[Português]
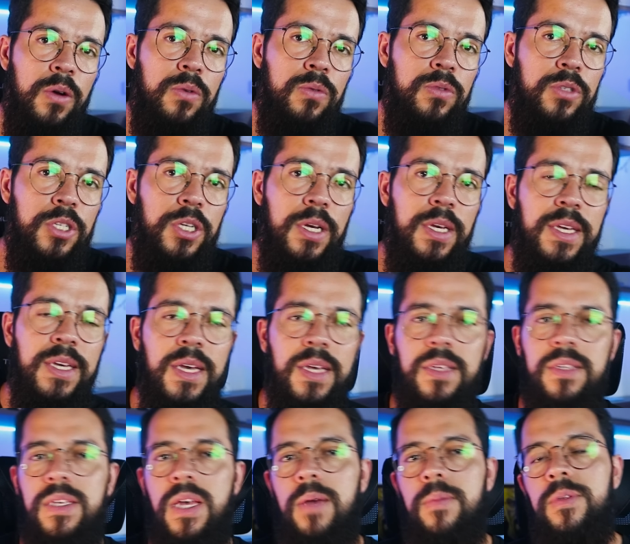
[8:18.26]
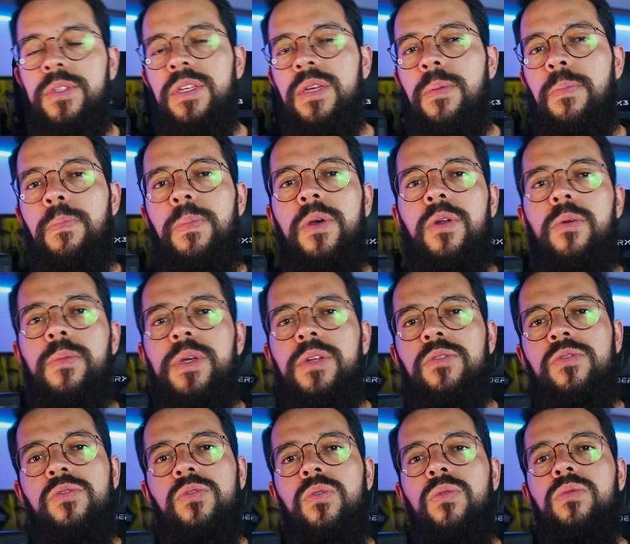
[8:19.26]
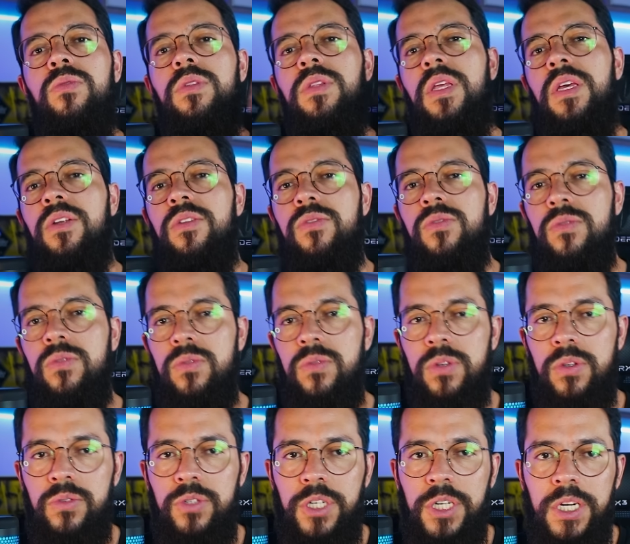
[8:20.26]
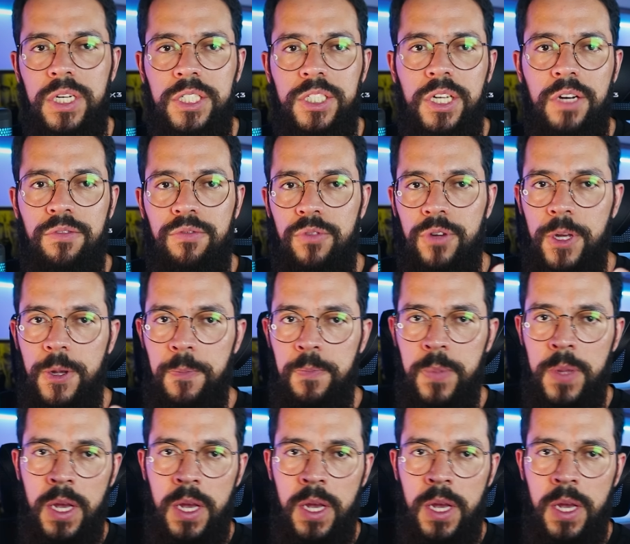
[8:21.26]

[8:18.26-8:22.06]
um dia em quem sabe ser pelo menos um terço do que o gigante já foi.